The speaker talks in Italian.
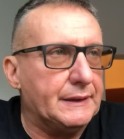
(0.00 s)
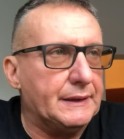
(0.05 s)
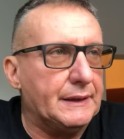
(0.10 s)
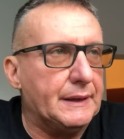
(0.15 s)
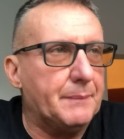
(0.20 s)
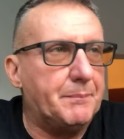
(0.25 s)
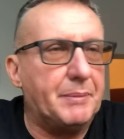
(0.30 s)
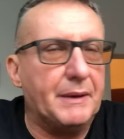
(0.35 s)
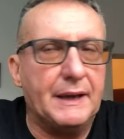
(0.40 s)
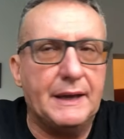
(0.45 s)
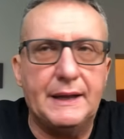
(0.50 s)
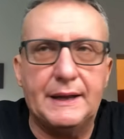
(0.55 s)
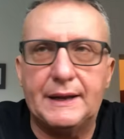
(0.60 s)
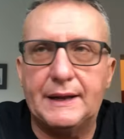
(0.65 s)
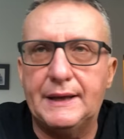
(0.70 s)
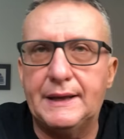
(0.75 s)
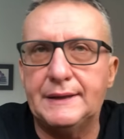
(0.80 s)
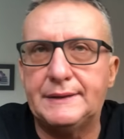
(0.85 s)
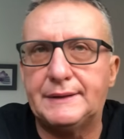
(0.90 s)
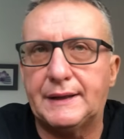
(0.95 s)
Le
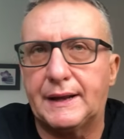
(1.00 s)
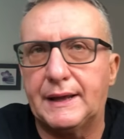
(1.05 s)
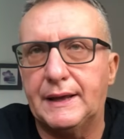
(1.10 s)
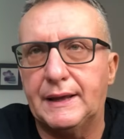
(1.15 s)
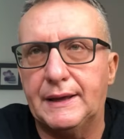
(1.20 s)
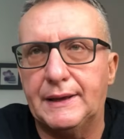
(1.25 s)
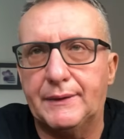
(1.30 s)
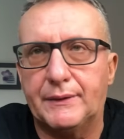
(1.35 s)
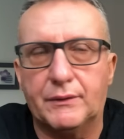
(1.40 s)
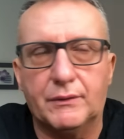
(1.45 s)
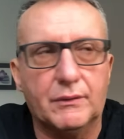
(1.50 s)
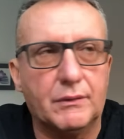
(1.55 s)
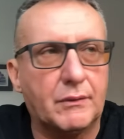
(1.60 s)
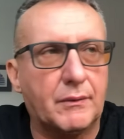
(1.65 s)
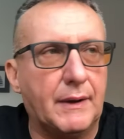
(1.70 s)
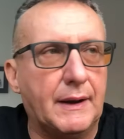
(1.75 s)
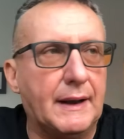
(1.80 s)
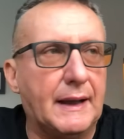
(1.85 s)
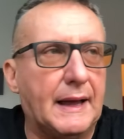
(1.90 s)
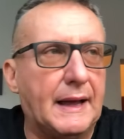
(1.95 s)
pere 3 euro,
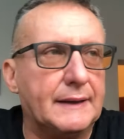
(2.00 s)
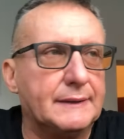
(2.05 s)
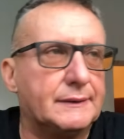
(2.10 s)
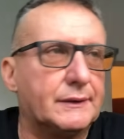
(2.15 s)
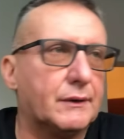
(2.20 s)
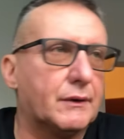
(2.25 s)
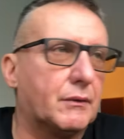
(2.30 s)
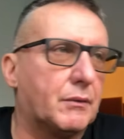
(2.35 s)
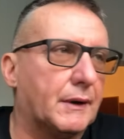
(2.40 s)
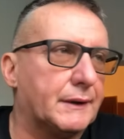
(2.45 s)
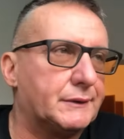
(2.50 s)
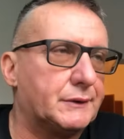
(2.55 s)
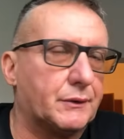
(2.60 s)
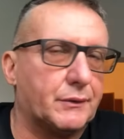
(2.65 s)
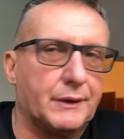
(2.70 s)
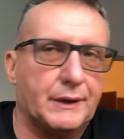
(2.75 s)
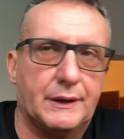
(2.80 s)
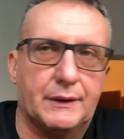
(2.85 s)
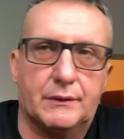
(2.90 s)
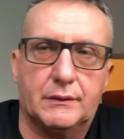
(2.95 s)
quell'altro
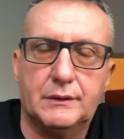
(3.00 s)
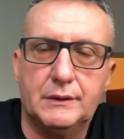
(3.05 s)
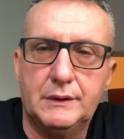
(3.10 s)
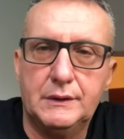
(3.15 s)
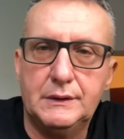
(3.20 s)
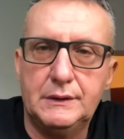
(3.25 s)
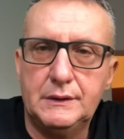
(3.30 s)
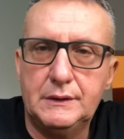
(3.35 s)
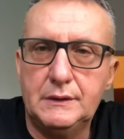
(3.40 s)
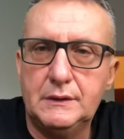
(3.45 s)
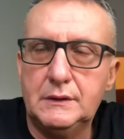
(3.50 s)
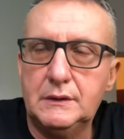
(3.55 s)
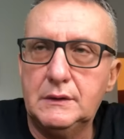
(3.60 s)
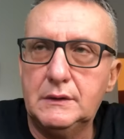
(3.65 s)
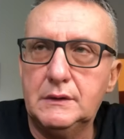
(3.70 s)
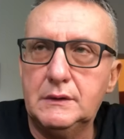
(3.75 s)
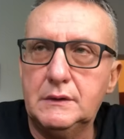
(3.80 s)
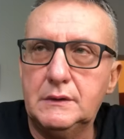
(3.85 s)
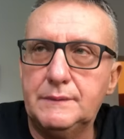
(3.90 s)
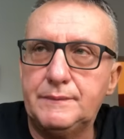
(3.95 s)
4 euro
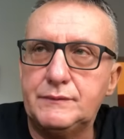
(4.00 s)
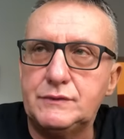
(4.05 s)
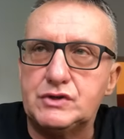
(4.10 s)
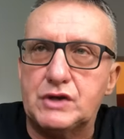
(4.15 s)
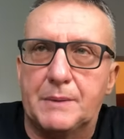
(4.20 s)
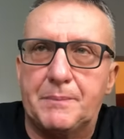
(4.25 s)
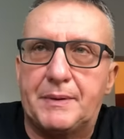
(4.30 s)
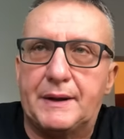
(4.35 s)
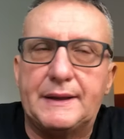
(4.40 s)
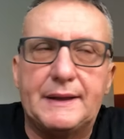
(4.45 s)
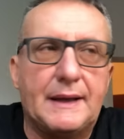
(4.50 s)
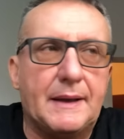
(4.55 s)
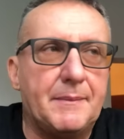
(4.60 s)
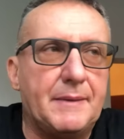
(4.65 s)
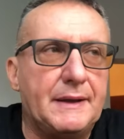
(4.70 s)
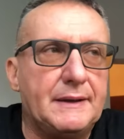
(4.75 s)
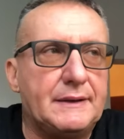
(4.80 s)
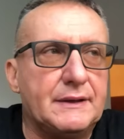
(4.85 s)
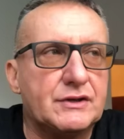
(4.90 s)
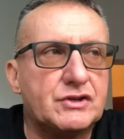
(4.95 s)
cioè
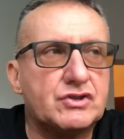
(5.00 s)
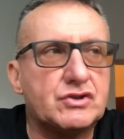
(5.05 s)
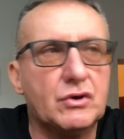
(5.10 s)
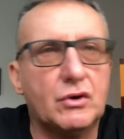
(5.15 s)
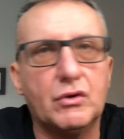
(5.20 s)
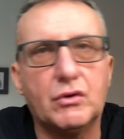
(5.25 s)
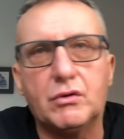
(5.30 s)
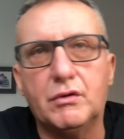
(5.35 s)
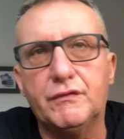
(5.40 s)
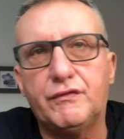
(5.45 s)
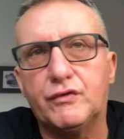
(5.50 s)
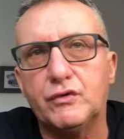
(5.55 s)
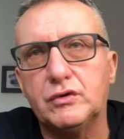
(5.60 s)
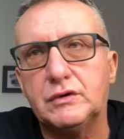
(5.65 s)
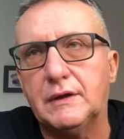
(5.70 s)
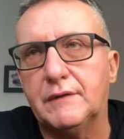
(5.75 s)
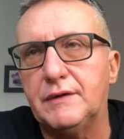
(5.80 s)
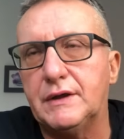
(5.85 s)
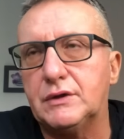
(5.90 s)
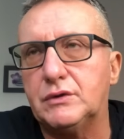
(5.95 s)
praticamente solo con
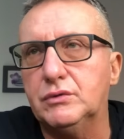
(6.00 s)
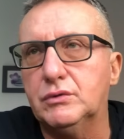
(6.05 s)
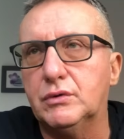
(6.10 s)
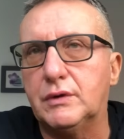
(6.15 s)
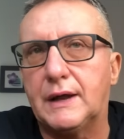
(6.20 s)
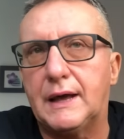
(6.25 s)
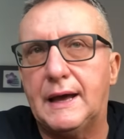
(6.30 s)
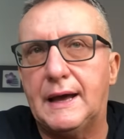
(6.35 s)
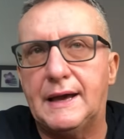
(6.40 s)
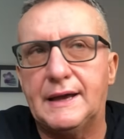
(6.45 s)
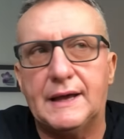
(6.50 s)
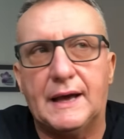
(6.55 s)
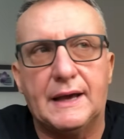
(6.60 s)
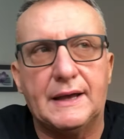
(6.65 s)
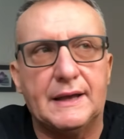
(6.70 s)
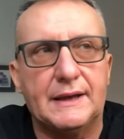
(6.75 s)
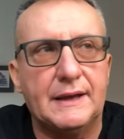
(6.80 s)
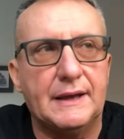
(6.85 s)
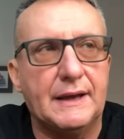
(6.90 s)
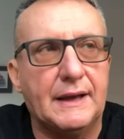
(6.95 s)
frutta e verdura
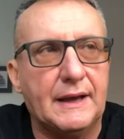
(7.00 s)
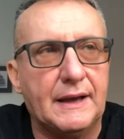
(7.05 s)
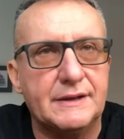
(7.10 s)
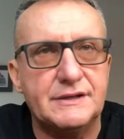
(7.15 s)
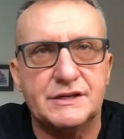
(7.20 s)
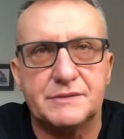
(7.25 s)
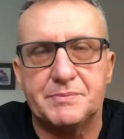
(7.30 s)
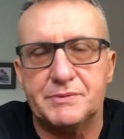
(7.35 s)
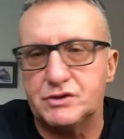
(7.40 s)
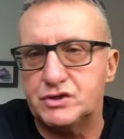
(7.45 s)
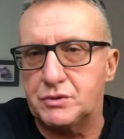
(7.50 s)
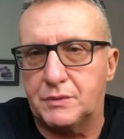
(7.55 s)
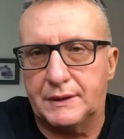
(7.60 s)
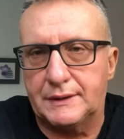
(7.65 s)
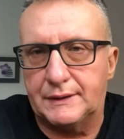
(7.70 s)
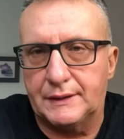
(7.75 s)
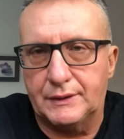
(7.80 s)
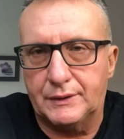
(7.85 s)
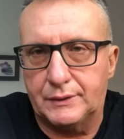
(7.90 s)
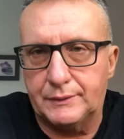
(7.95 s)
eh, eh, eh, hai già speso
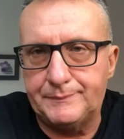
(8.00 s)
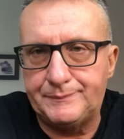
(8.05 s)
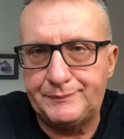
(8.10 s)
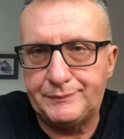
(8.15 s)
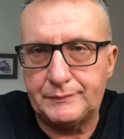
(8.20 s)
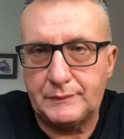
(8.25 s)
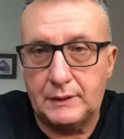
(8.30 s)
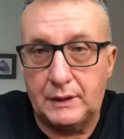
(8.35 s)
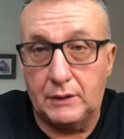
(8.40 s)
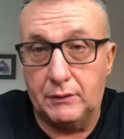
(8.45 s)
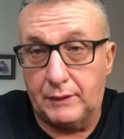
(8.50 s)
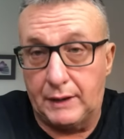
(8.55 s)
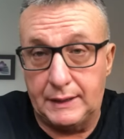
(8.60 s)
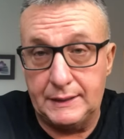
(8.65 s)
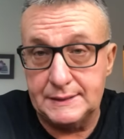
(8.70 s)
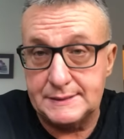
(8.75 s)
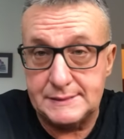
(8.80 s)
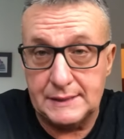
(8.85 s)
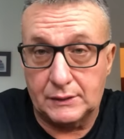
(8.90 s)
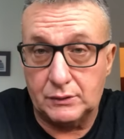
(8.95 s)
50 euro e non hai
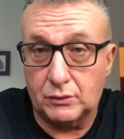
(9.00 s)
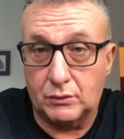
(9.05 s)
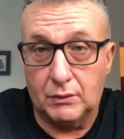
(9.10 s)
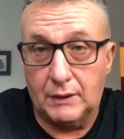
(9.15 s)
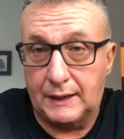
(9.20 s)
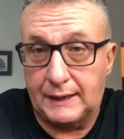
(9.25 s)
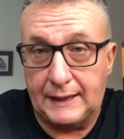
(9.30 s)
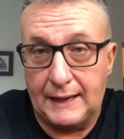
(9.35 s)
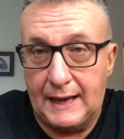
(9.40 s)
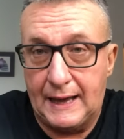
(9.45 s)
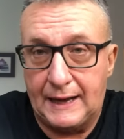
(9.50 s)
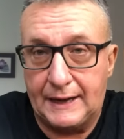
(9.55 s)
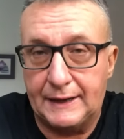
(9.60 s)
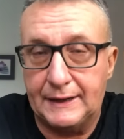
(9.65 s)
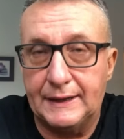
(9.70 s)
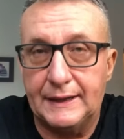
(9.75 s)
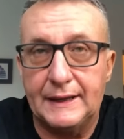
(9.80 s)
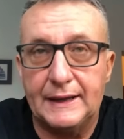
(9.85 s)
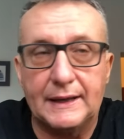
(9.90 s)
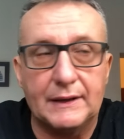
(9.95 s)
iniziato con la
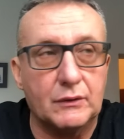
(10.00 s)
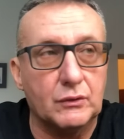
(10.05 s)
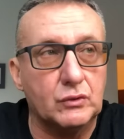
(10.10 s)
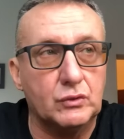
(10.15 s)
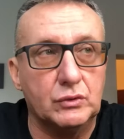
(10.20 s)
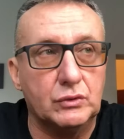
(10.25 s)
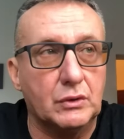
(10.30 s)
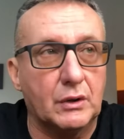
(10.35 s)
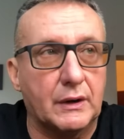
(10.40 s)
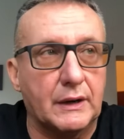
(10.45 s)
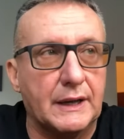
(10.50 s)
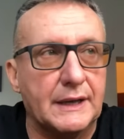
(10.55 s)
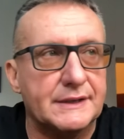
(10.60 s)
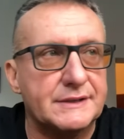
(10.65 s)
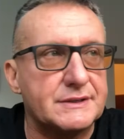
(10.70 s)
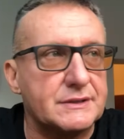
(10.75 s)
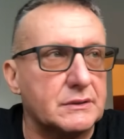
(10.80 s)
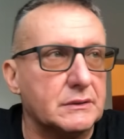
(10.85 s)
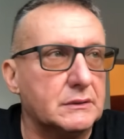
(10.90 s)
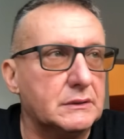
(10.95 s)
carne, con tutto il
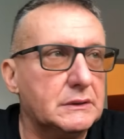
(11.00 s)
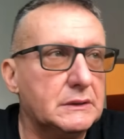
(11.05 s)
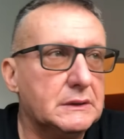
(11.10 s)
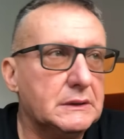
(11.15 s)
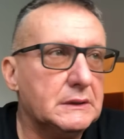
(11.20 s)
resto.